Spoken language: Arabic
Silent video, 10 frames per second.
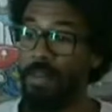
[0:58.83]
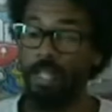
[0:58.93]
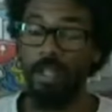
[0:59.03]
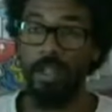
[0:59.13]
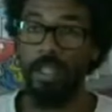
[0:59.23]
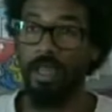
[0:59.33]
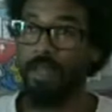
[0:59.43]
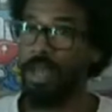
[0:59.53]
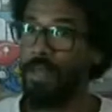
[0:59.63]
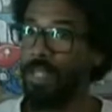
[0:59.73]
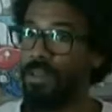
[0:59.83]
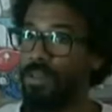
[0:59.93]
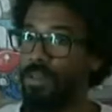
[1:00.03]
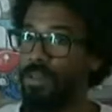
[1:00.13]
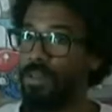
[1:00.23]
العباد الكل تحب تعمل
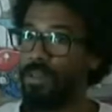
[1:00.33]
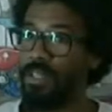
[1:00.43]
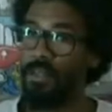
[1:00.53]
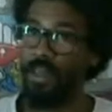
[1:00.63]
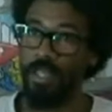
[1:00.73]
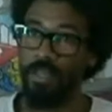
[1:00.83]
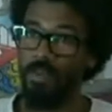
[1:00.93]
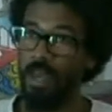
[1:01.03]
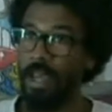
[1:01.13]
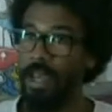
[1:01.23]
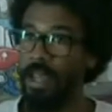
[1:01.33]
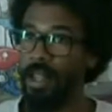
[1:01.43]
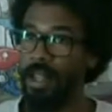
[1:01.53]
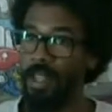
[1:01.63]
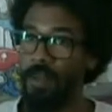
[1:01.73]
ديكو دي فريسك
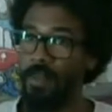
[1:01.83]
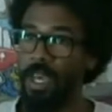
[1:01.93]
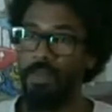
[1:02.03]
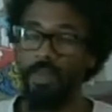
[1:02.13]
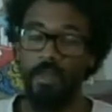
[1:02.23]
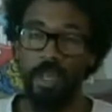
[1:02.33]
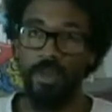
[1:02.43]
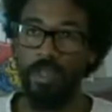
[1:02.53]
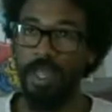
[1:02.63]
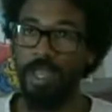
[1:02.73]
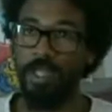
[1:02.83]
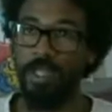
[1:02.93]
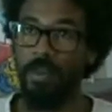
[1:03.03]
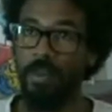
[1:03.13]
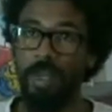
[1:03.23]
ميرال يحبوا يخدموا دي بيرسوناج
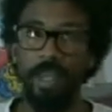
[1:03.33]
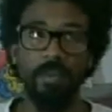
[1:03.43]
يحبوا